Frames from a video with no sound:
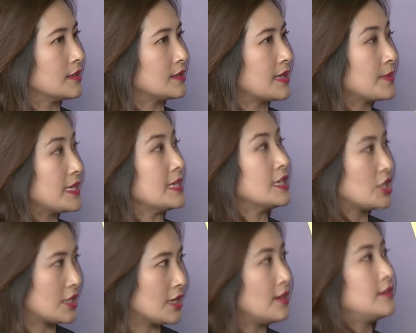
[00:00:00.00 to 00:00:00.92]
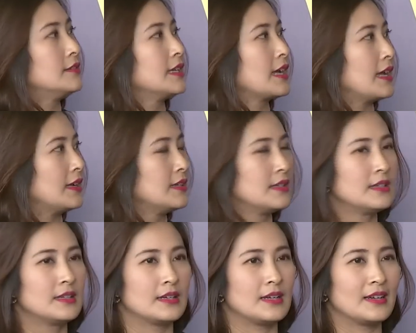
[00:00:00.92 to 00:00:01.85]
ทรัพย์สินดิจิทัลนะคะ
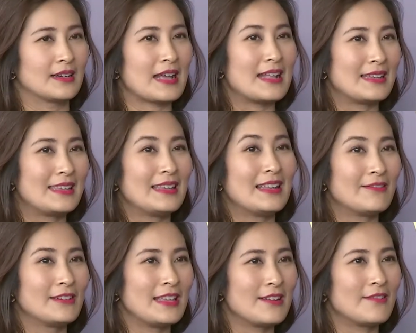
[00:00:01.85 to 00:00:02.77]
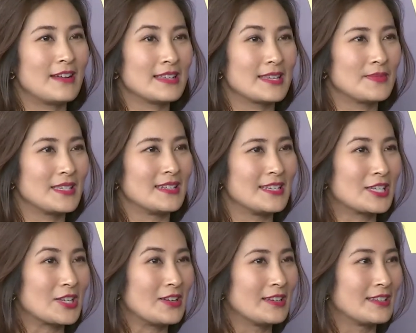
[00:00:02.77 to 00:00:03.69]
การที่เราเรียกว่าทรัพย์สินดิ
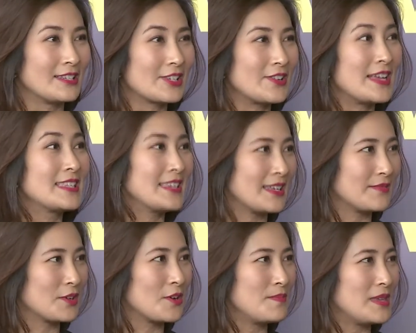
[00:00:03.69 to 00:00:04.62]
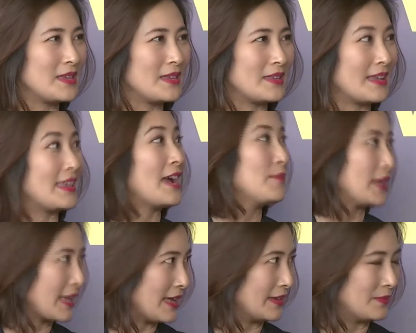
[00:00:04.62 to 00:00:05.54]
จิทัลหรือดิจิทัลแอสเซทมันก็มีนัยยะเห
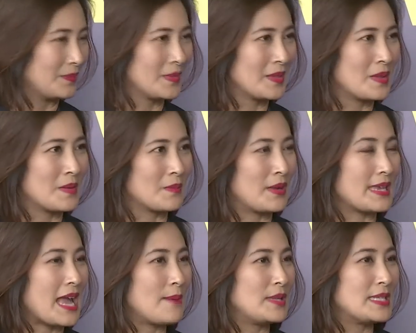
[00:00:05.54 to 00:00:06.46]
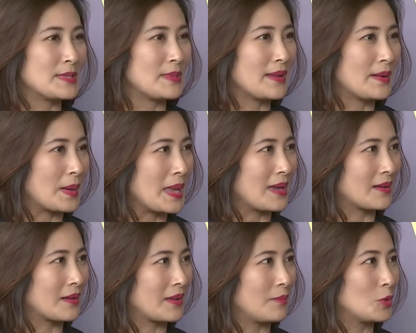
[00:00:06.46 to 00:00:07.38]
มือนกันพยายามที่จะไม่เรียก
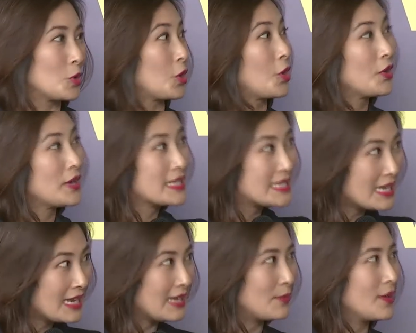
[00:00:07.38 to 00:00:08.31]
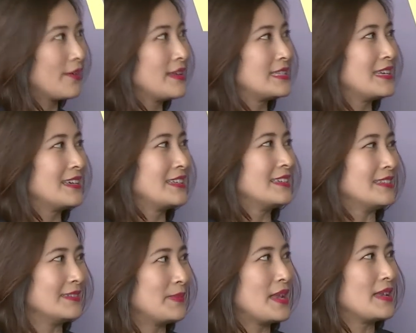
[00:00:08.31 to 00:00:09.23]
คริปโตเคอเรนซีเพราะเคอเรนซีถื
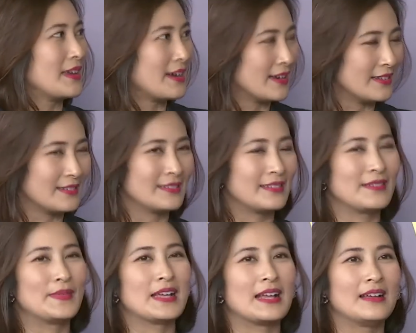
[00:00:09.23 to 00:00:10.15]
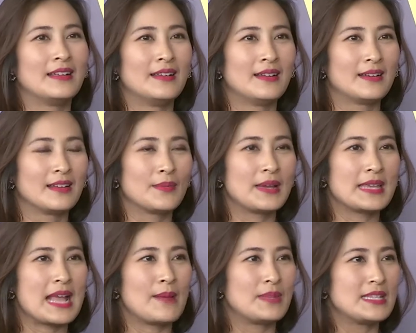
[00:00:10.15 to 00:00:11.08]
อเป็นเงินใช่ไหมคะหรือพ
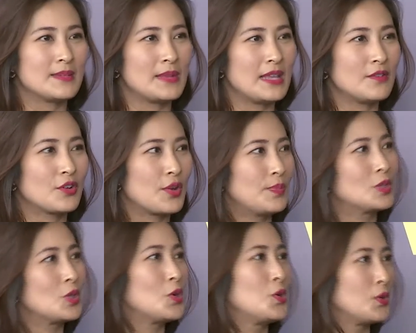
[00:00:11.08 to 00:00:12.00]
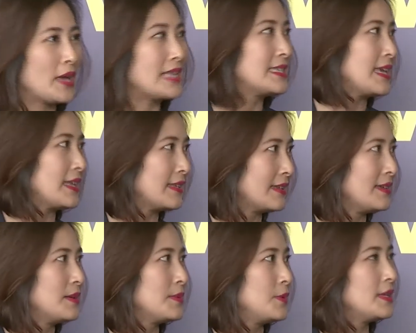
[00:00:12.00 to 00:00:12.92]
ยายามที่จะไม่เรียกว่าคริปโตแอสเซท
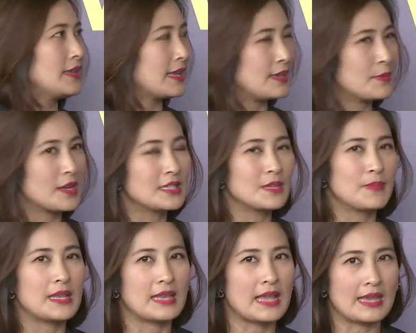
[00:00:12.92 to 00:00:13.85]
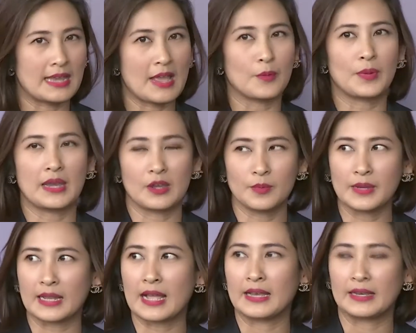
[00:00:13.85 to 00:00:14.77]
เพราะฉะนั้นอันนี้มันก็จะเป็นในแนวประเด็นด้วย
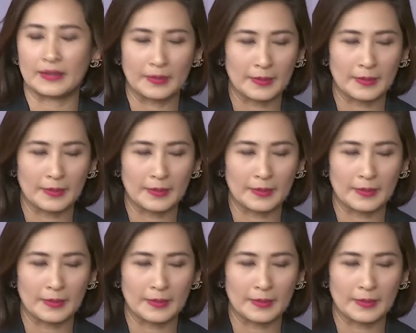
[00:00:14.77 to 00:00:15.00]
เหมือนกัน